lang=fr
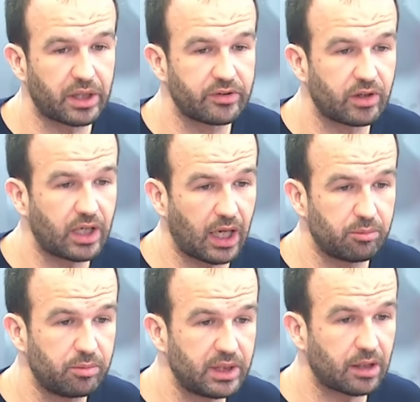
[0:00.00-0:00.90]
président de la
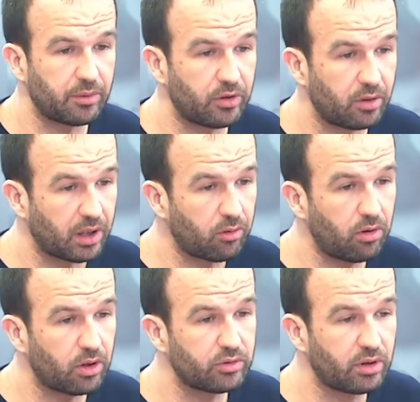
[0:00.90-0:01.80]
République, Emmanuel Macron,
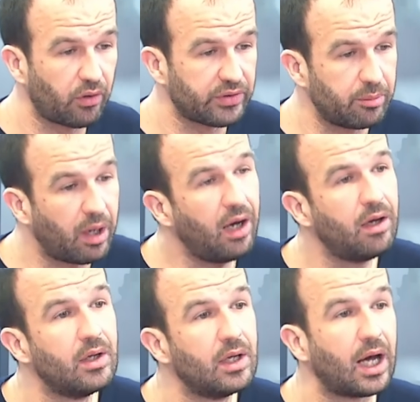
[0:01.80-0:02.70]
lors du grand débat,
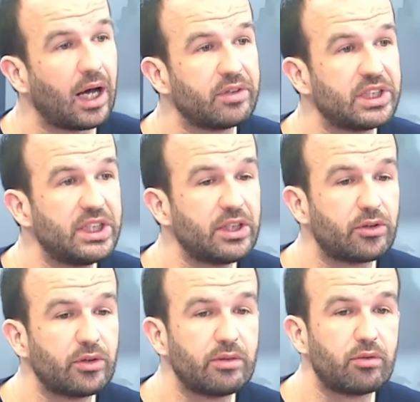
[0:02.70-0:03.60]
avait dit
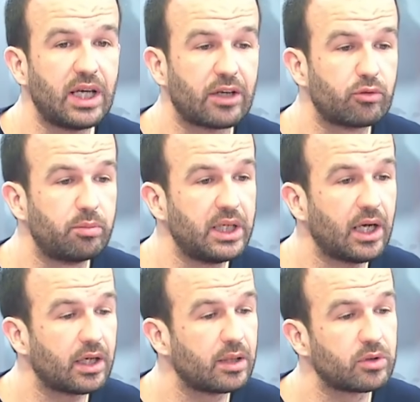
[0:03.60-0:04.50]
qu'il voulait
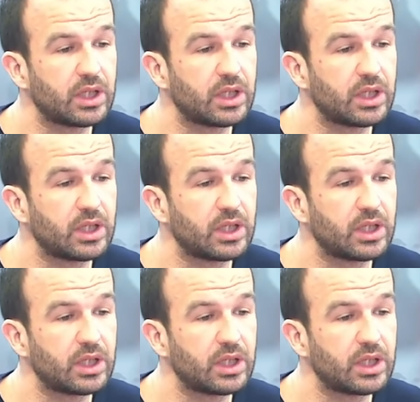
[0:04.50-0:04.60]
assouplir les